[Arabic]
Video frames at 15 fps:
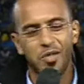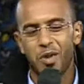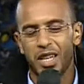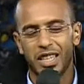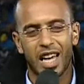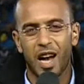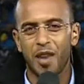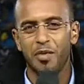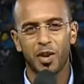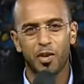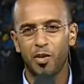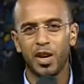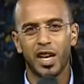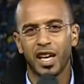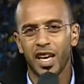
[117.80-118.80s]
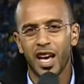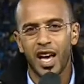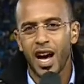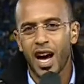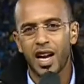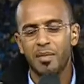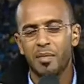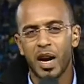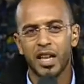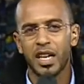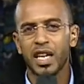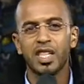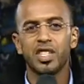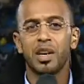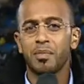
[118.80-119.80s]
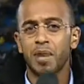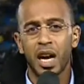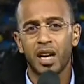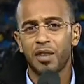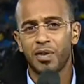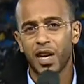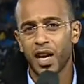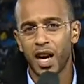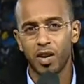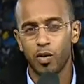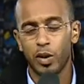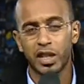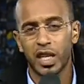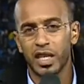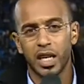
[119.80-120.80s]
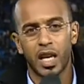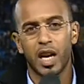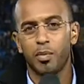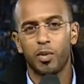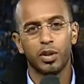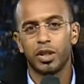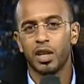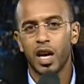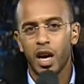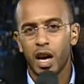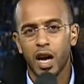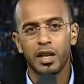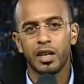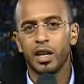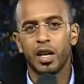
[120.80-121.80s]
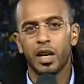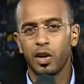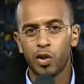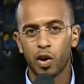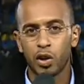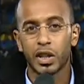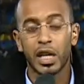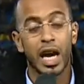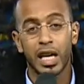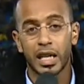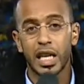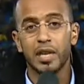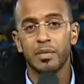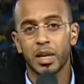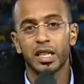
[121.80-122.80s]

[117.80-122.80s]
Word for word: واضحه بكل المعنى لجميع الفرق الوطنيه لابد ان نعطي الكلمه